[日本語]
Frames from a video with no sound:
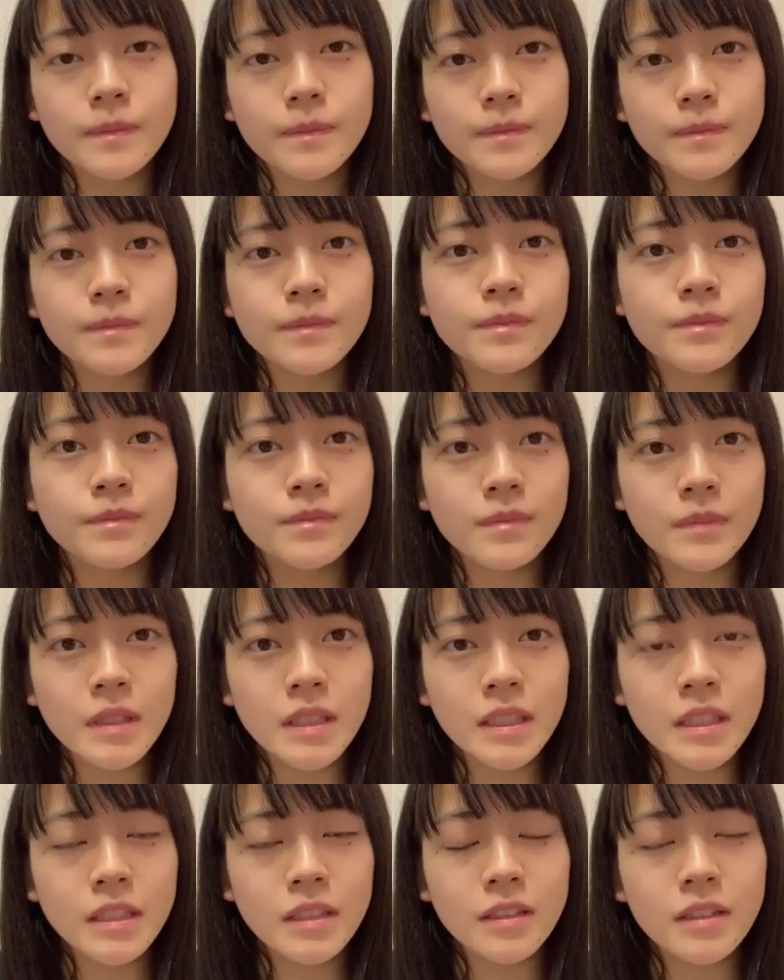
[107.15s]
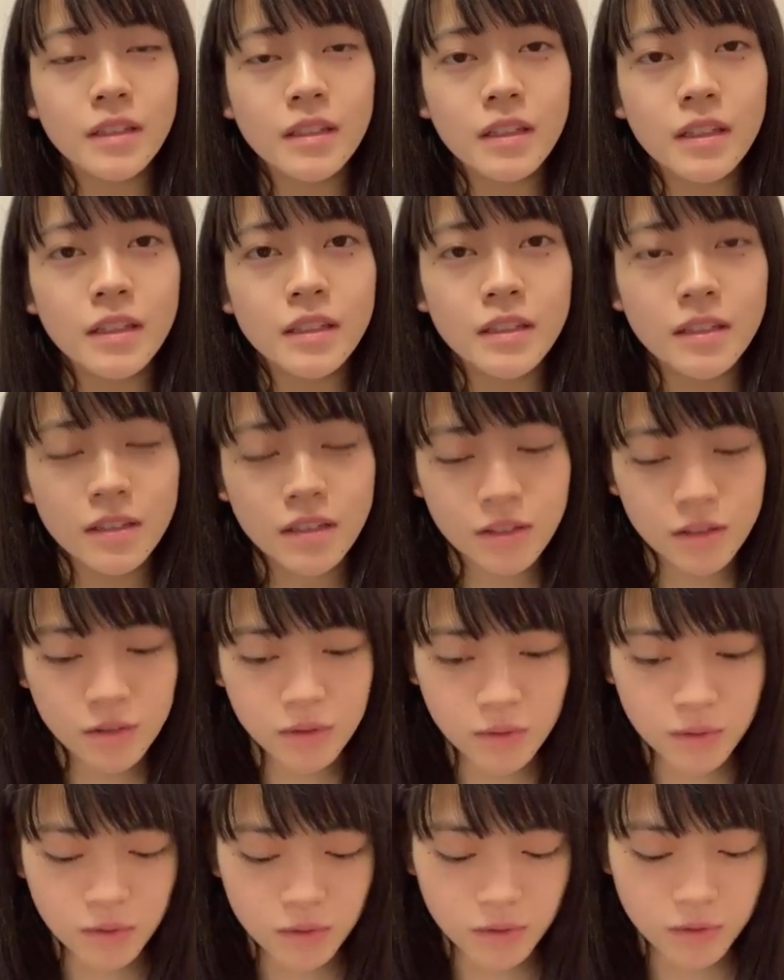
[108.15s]
見に行けない気が
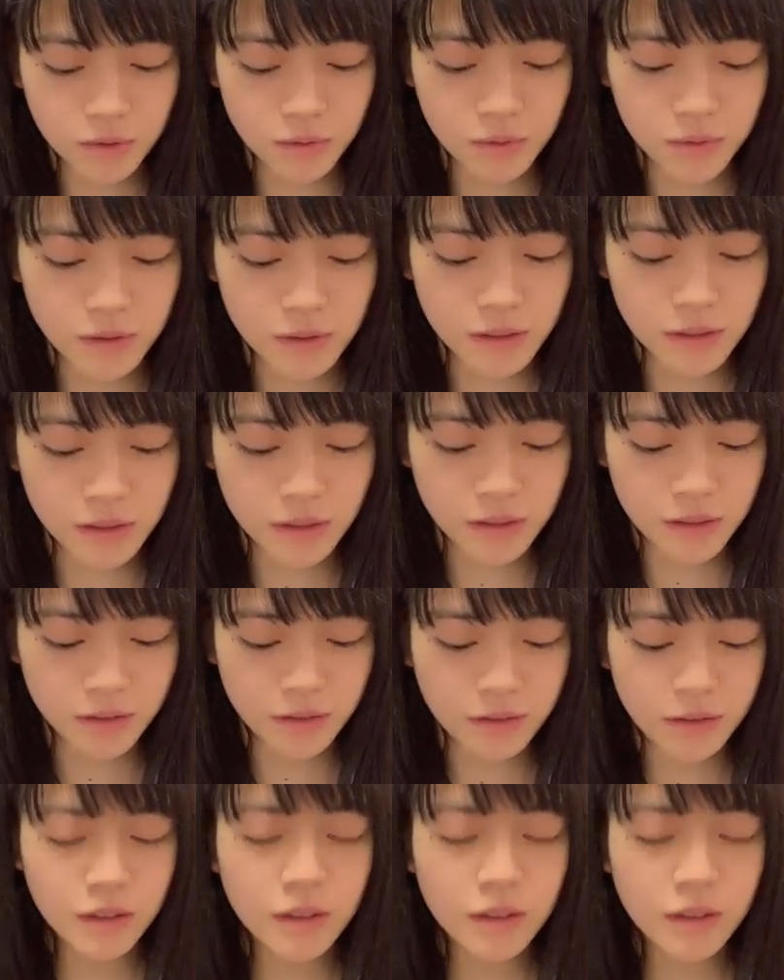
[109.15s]
する、正直。